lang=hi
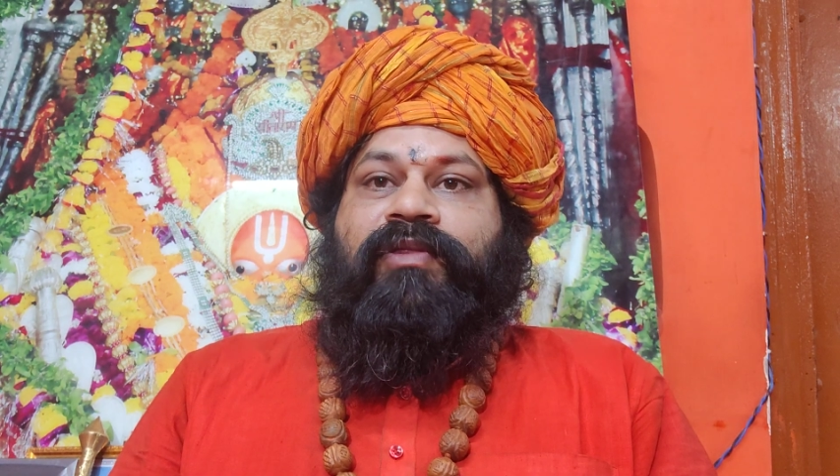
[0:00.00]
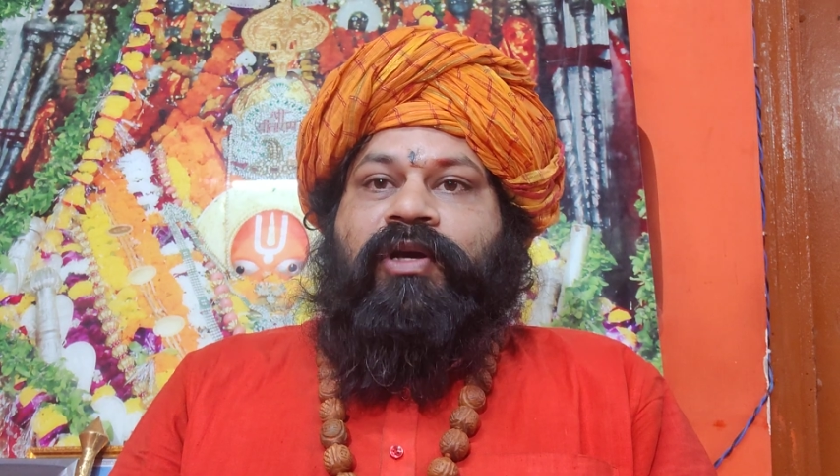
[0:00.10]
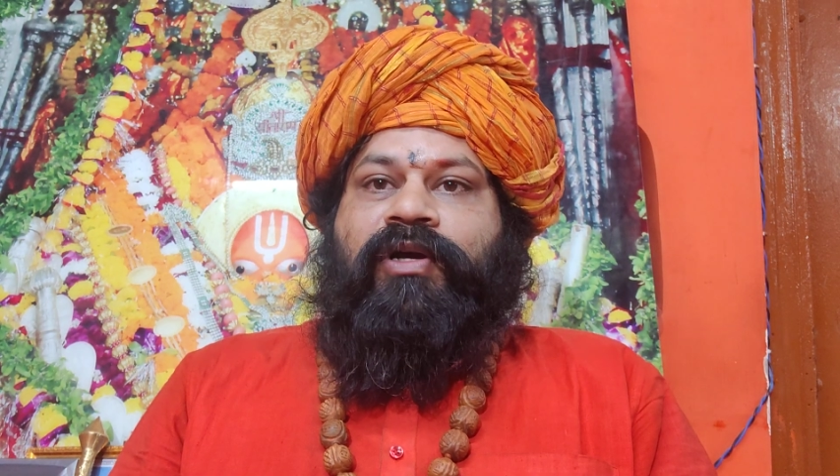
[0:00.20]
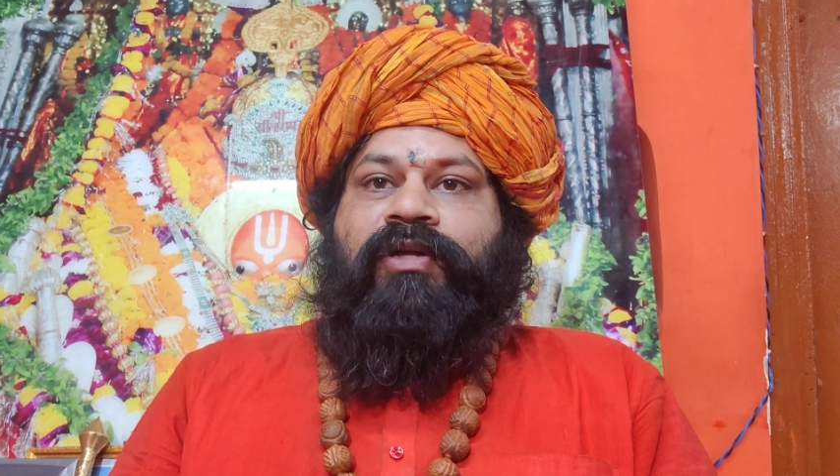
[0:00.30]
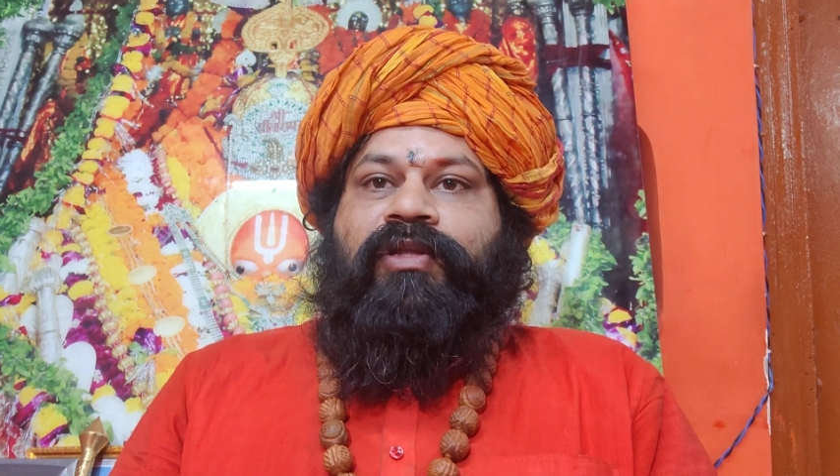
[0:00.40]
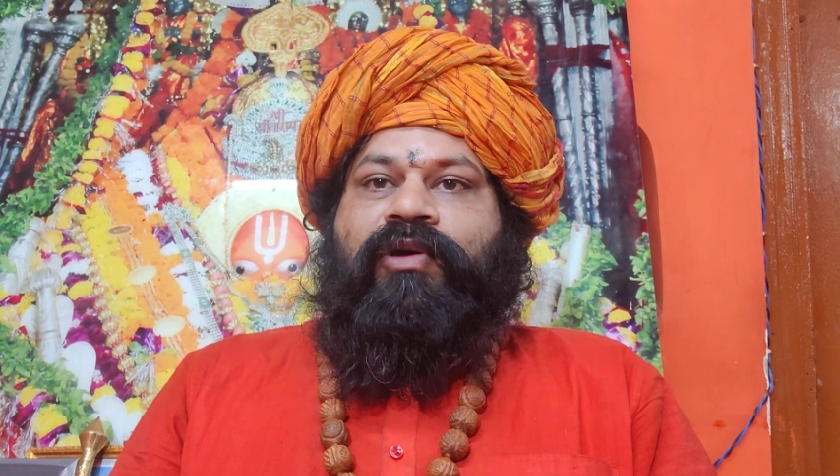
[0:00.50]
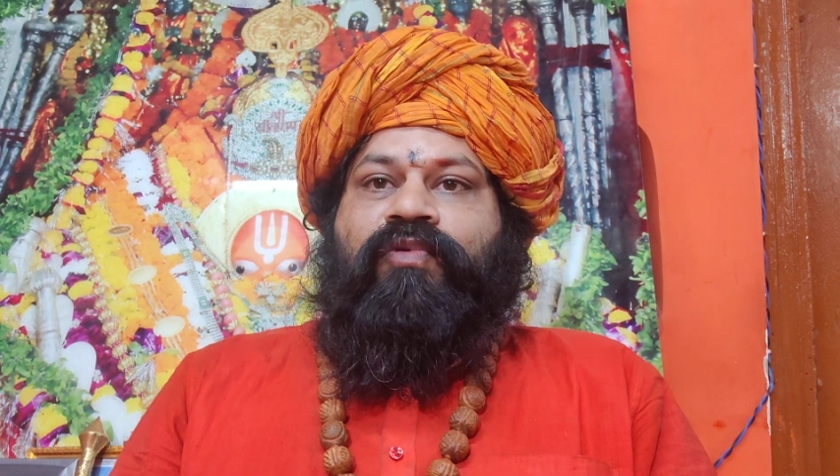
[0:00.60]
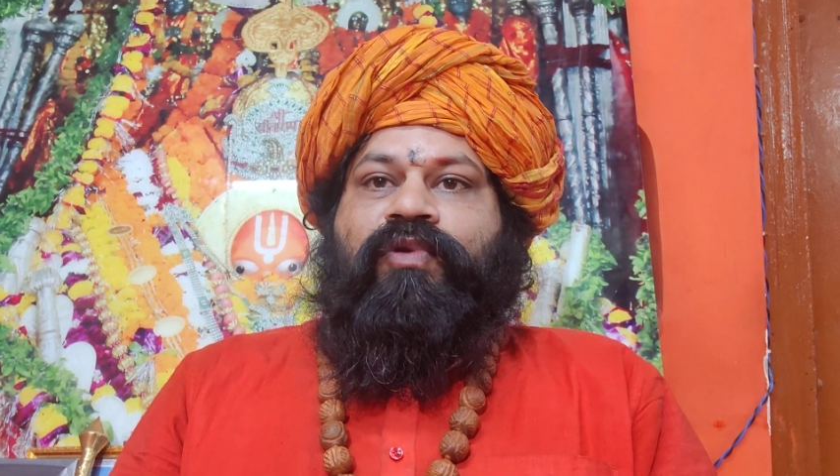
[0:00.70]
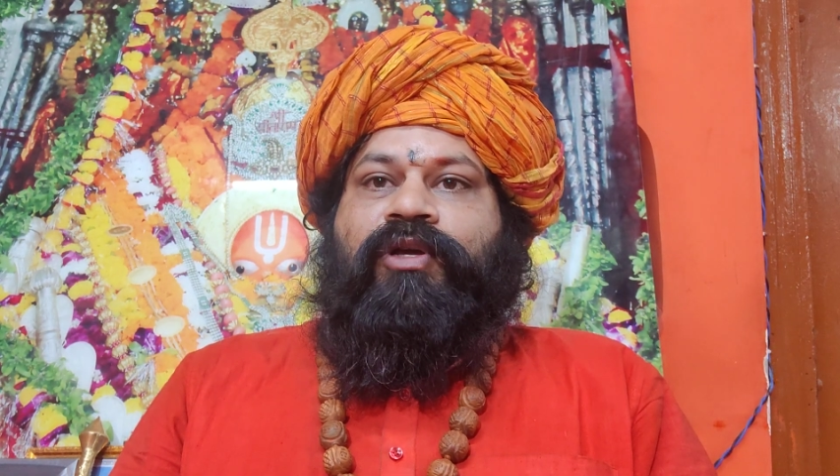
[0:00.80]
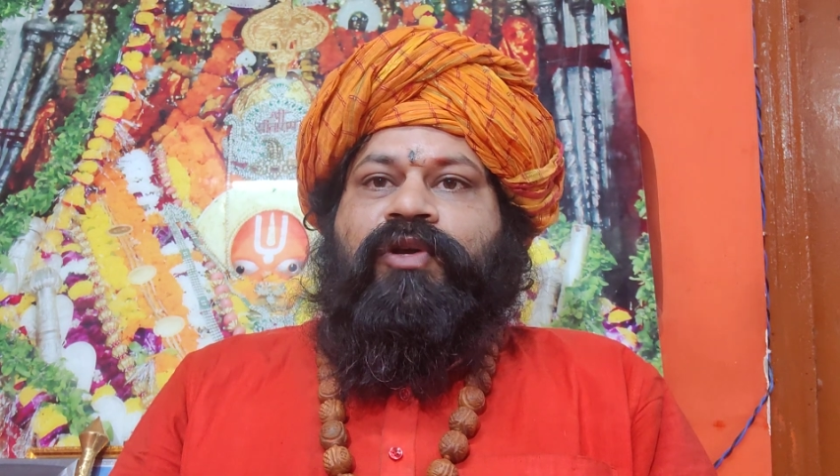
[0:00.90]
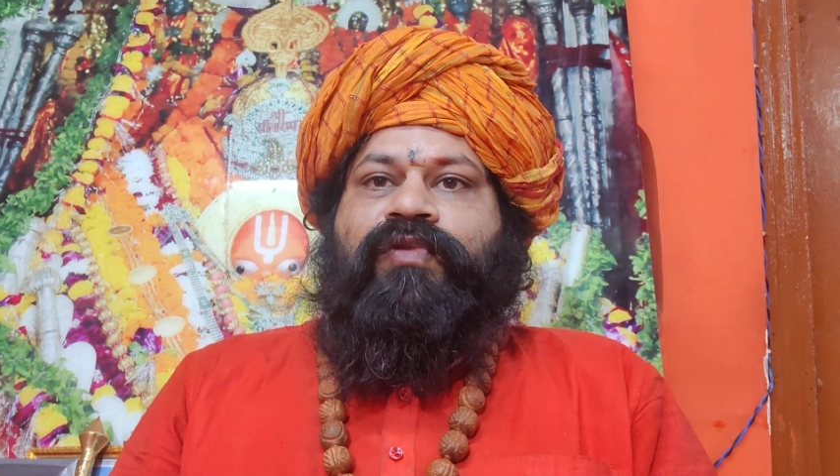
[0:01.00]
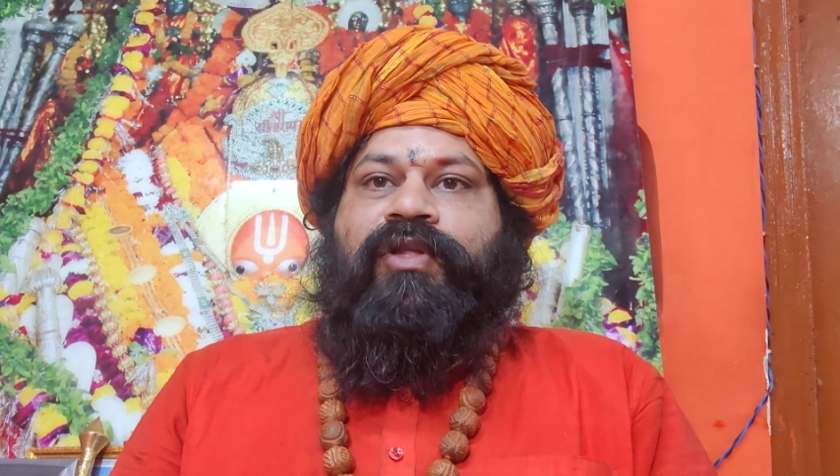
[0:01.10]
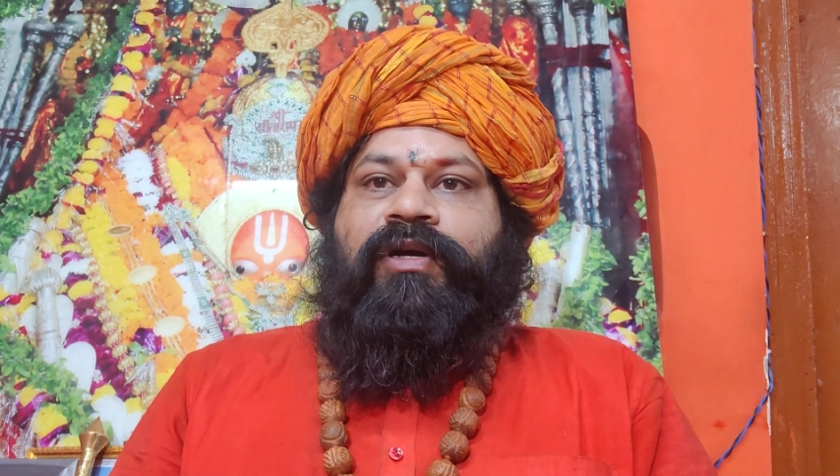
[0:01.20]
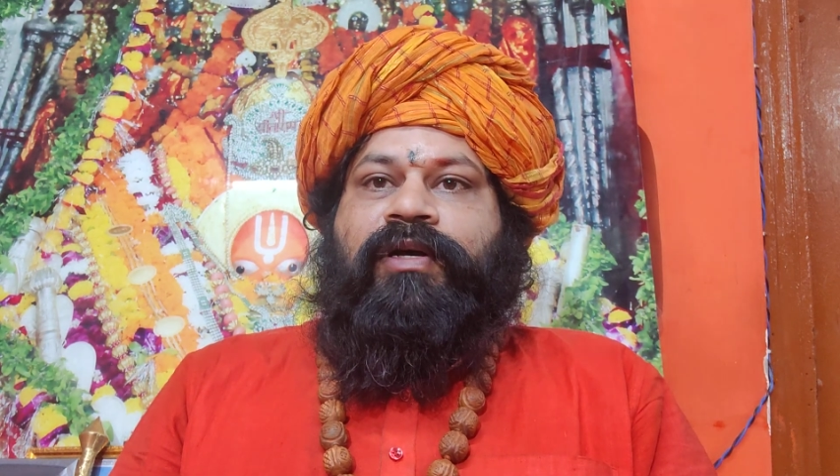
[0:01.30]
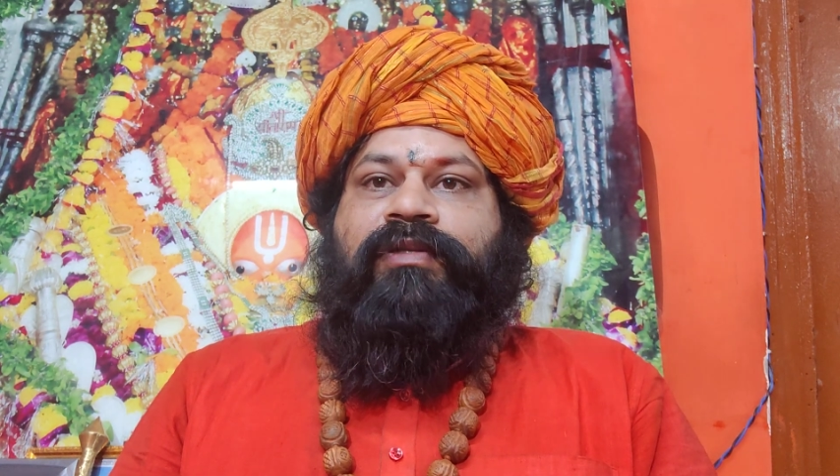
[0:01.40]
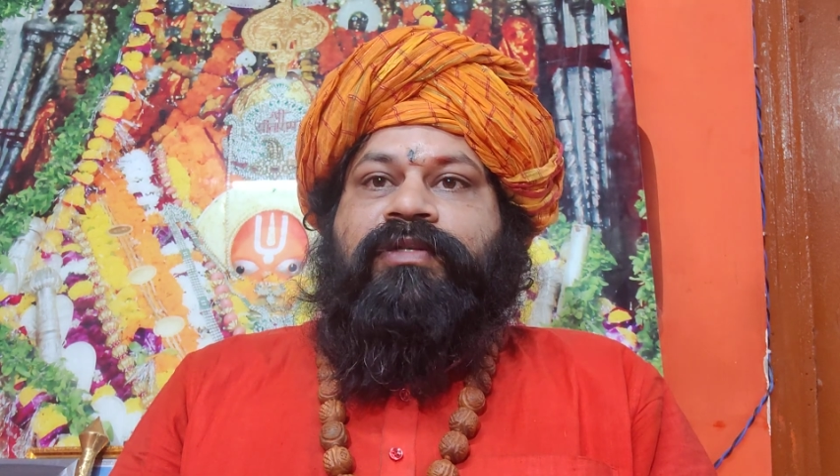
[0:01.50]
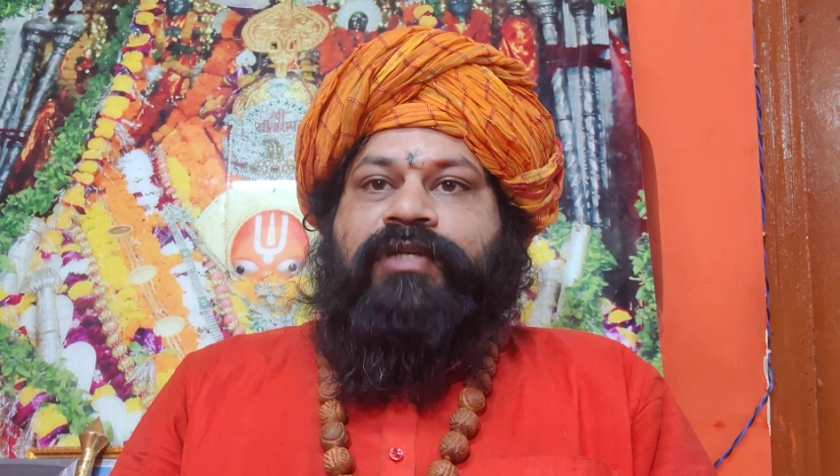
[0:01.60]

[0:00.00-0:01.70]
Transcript: दिक्कतें हो रही है दिक्कत